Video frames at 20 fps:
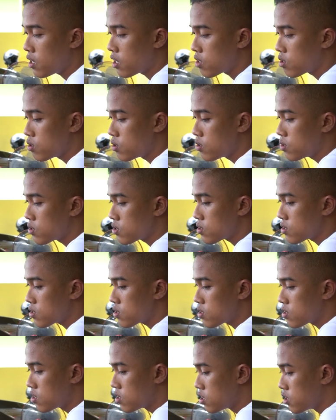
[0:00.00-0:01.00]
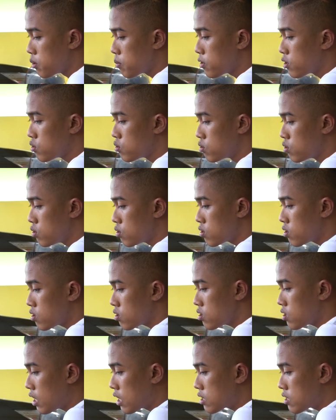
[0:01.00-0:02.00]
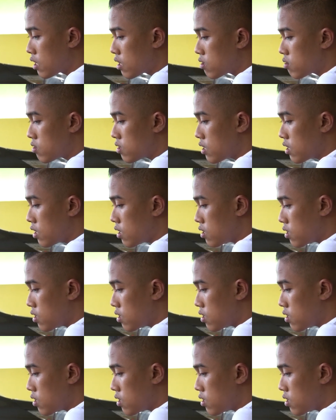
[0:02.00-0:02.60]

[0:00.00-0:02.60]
untuk jaringan reseller Brands Antonio